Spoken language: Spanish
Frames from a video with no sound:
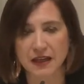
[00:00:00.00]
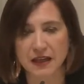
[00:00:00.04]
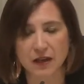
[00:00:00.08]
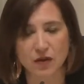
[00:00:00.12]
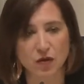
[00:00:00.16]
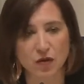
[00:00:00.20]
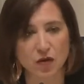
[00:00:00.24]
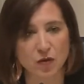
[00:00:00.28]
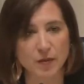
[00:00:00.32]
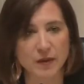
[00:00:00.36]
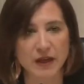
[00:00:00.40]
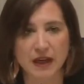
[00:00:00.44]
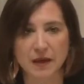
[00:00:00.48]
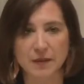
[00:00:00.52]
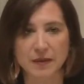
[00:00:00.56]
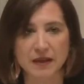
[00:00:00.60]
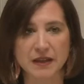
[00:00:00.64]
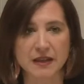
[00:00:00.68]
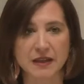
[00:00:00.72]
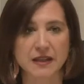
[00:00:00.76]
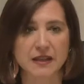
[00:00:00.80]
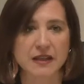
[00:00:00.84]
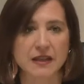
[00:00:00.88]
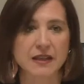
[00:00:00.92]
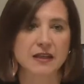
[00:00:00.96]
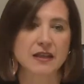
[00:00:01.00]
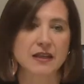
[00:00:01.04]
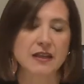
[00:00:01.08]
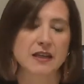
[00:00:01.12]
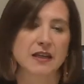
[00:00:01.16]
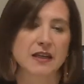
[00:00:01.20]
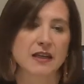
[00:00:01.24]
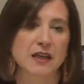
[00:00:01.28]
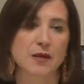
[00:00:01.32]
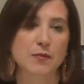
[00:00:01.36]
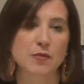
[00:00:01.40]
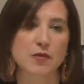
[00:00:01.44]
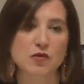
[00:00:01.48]
económicamente
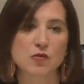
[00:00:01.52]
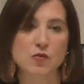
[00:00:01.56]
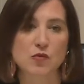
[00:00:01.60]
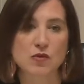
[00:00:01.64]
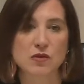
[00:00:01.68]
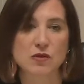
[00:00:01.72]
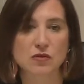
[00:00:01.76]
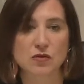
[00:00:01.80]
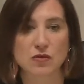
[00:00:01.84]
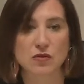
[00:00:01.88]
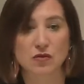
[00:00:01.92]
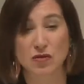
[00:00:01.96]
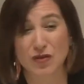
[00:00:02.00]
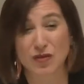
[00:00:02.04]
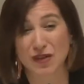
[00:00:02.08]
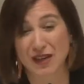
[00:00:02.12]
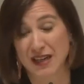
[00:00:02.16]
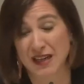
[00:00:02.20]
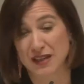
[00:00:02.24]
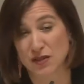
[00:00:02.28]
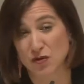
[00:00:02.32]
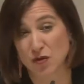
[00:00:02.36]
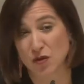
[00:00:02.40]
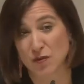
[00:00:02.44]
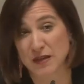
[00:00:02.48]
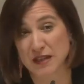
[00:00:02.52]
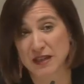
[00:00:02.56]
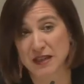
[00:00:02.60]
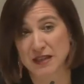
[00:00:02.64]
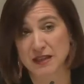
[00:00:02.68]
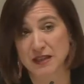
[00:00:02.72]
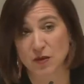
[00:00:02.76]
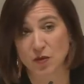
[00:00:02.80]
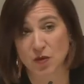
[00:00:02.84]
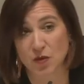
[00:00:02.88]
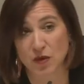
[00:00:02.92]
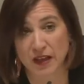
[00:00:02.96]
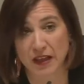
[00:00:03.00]
y, por supuesto, con todas las normas de
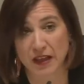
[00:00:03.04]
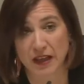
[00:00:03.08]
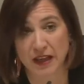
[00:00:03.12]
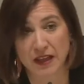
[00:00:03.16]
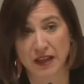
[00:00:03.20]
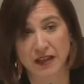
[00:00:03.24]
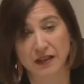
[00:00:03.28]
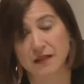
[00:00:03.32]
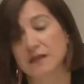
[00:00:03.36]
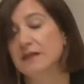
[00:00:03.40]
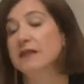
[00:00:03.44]
seguridad.